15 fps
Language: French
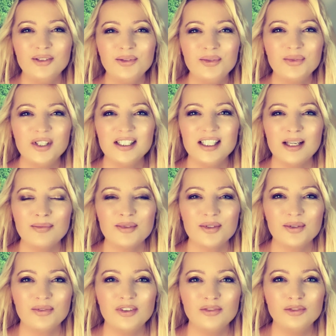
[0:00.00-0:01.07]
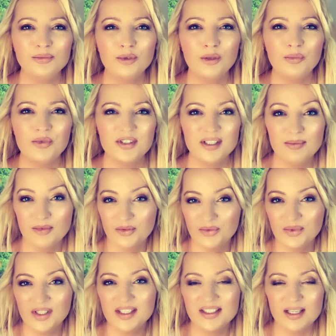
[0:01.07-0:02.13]
ou tous les termes de ce qu'on va vous proposer, mais en
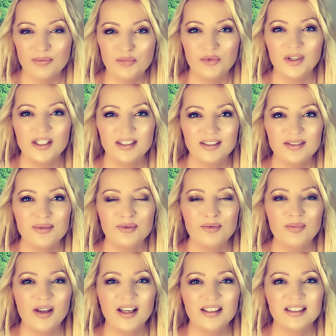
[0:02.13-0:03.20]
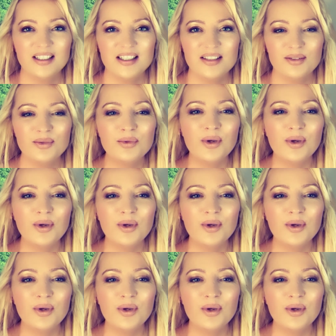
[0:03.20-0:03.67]
tout cas, ça pourrait être super intéressant.